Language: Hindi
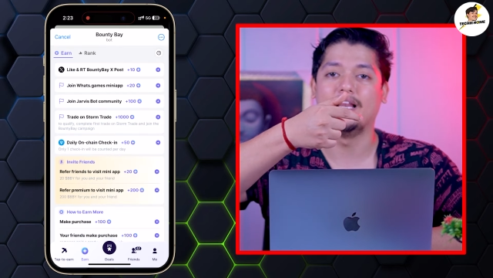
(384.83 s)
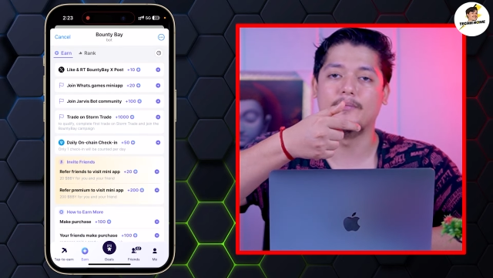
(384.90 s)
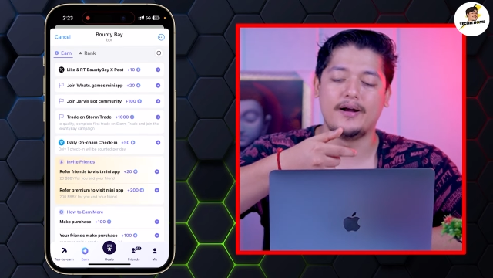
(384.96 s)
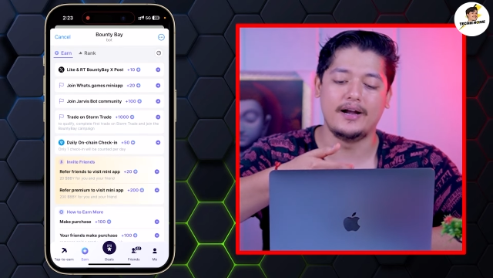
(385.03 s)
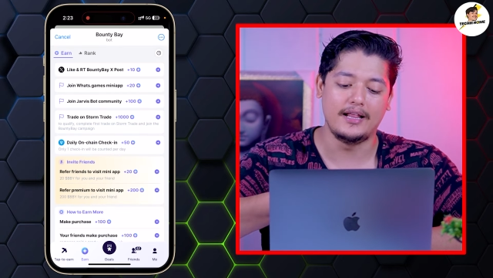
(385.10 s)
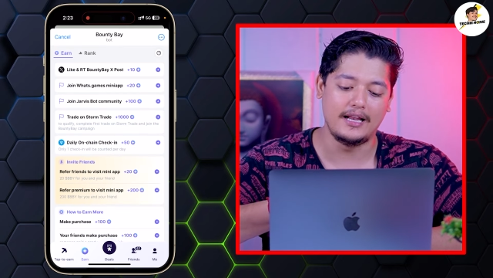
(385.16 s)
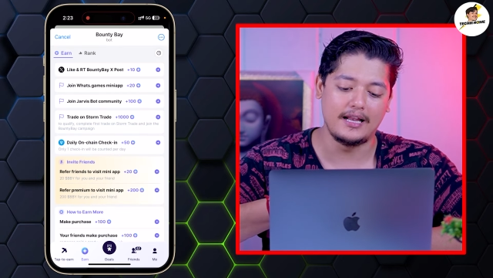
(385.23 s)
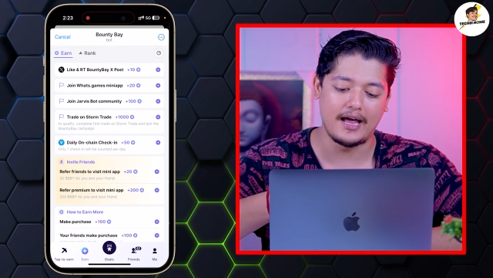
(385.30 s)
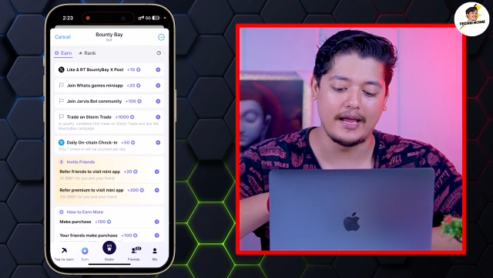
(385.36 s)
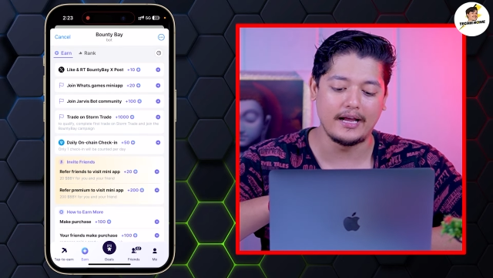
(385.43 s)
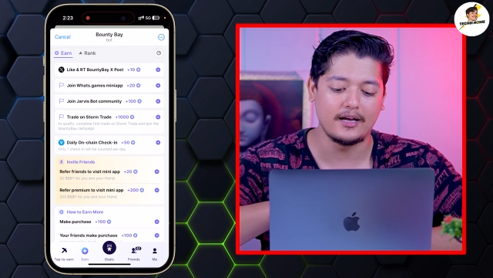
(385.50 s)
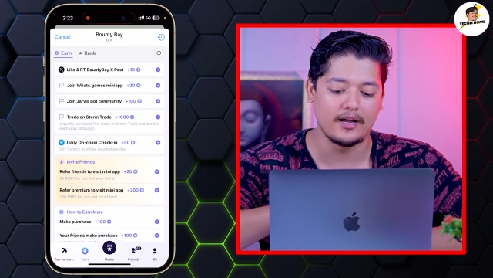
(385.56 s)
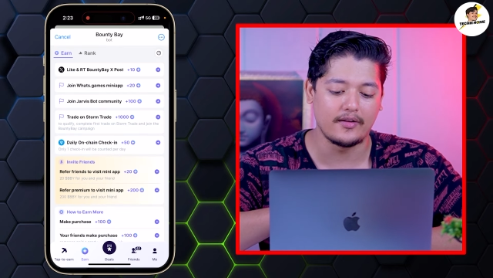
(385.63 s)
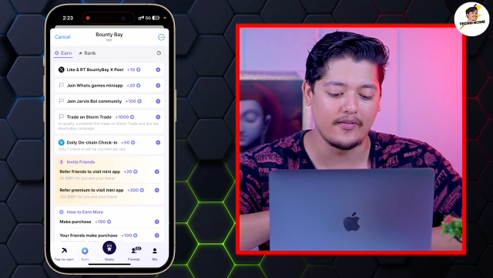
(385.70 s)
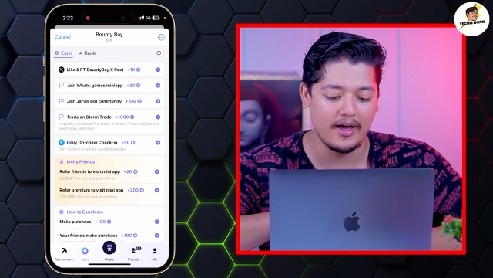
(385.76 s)
डेली बाई डेली
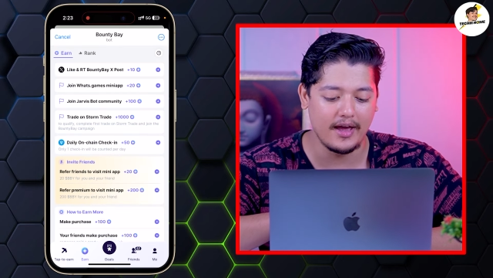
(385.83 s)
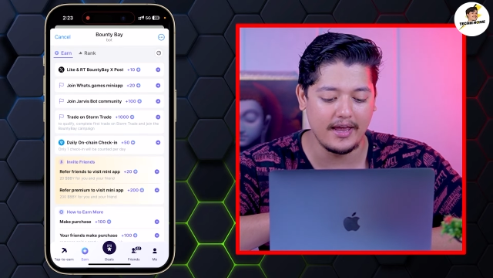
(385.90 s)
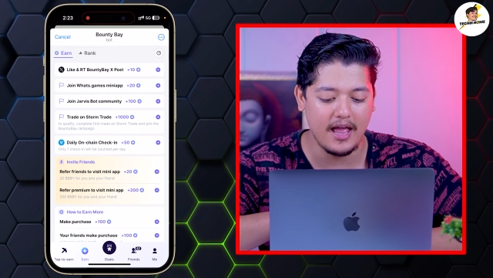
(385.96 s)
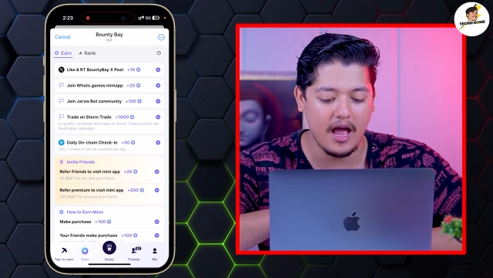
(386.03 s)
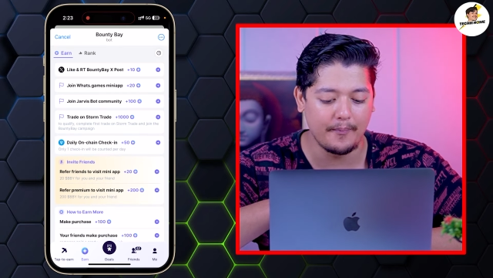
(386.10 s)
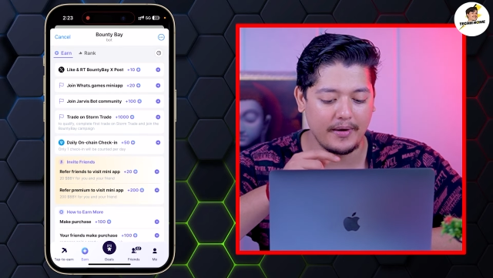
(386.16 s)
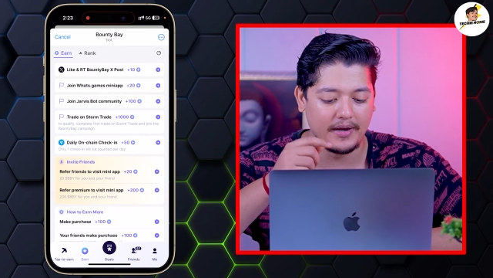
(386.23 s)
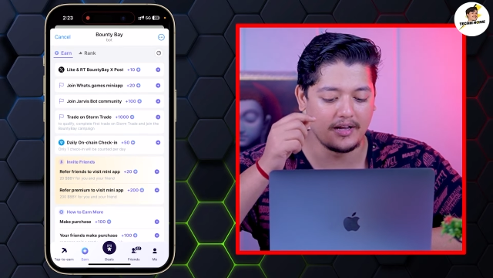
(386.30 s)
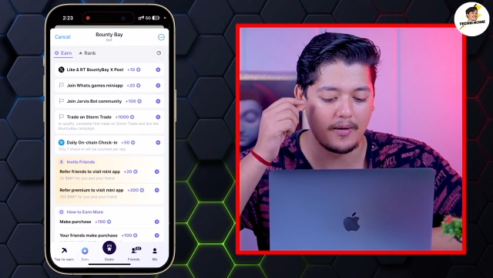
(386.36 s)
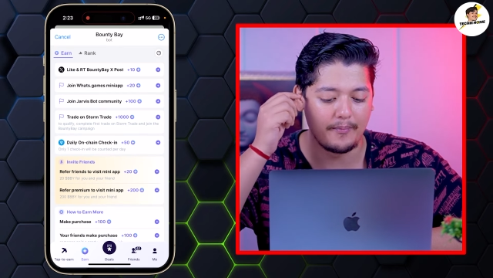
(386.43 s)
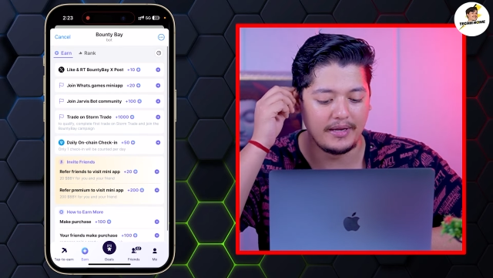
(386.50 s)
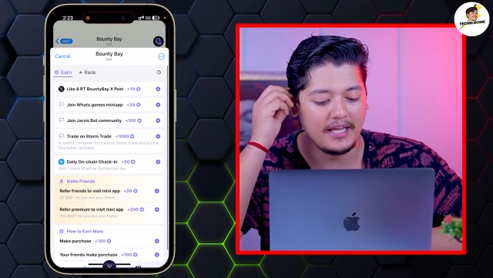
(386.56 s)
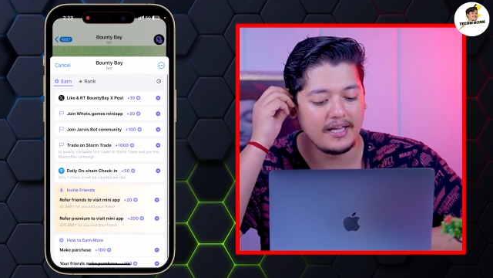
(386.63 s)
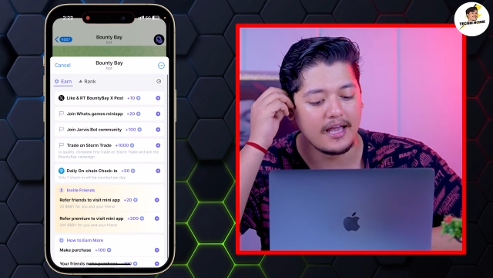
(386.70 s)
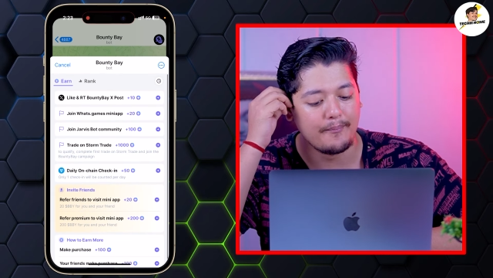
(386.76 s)
लाइक करना है यहाँ पे इनका
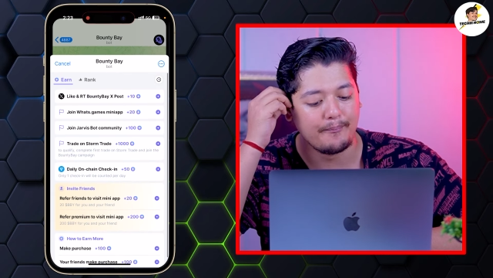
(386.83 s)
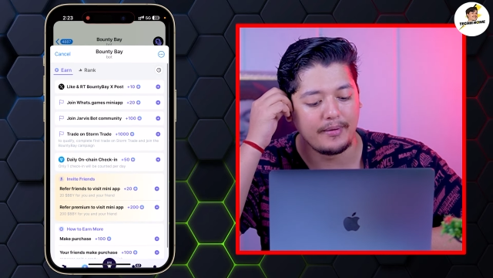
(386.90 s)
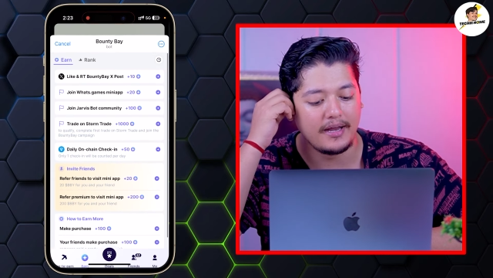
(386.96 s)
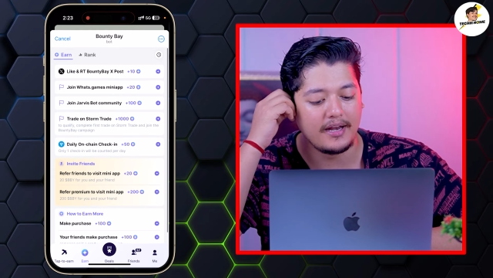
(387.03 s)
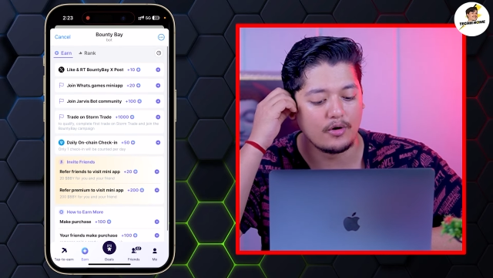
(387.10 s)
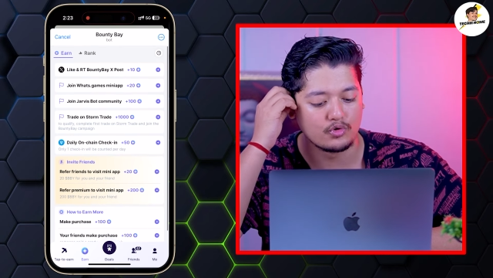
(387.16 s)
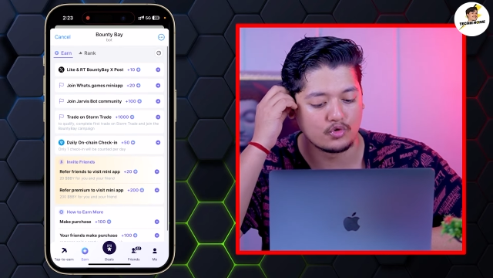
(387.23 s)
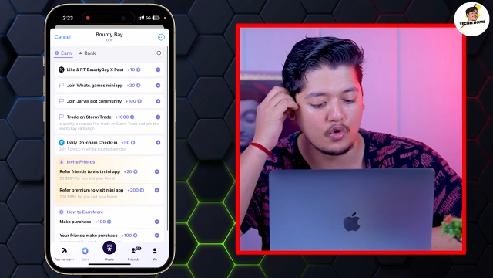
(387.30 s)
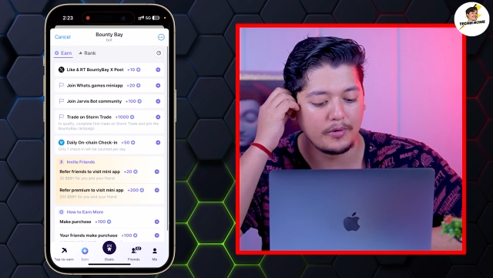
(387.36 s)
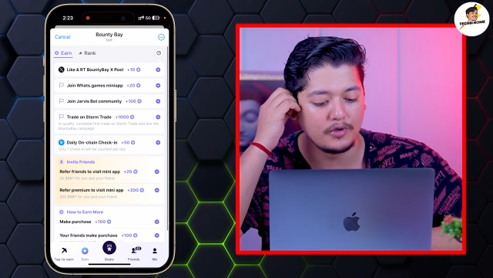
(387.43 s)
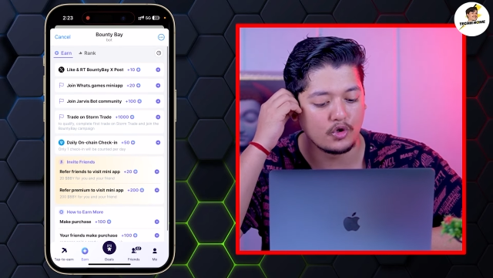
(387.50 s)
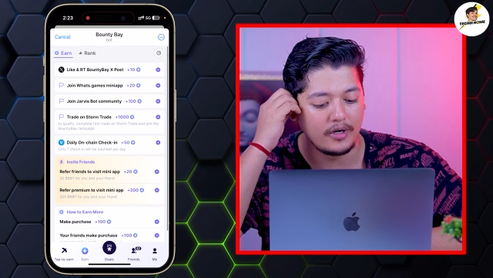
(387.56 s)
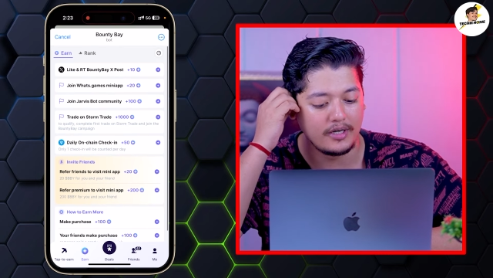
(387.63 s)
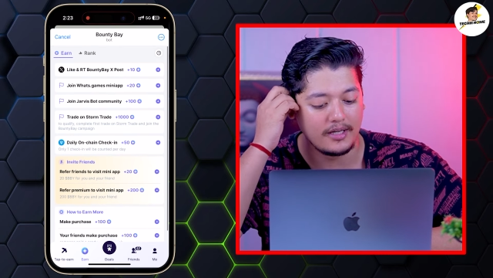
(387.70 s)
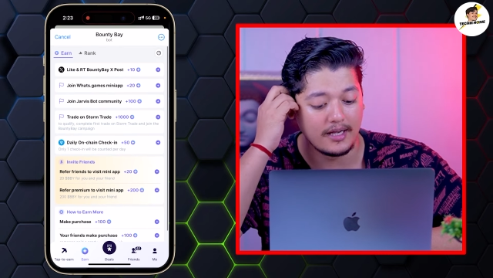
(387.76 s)
मिनी कैंपेन है उसको भी
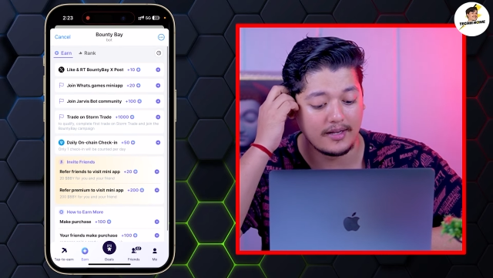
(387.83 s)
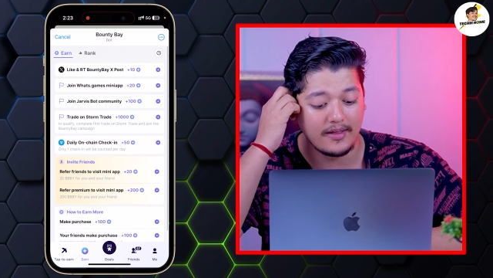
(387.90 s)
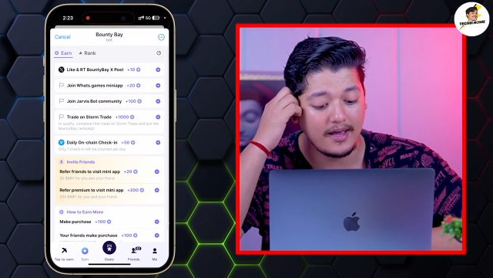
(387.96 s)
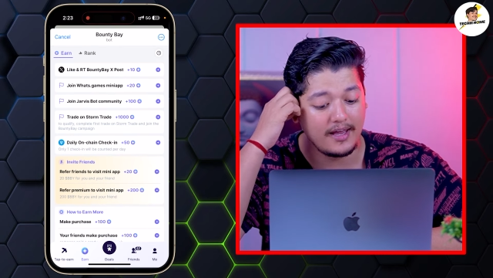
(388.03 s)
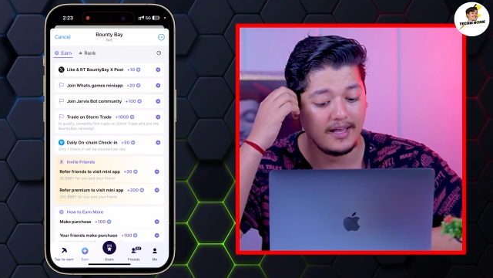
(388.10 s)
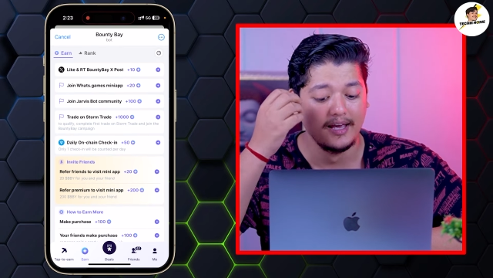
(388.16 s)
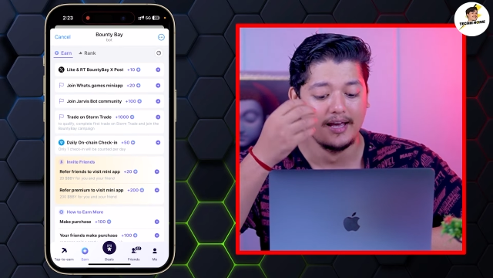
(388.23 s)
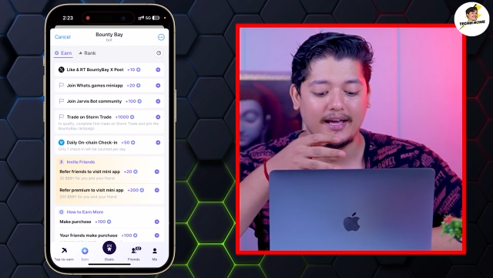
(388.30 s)
ज्वाइन करना है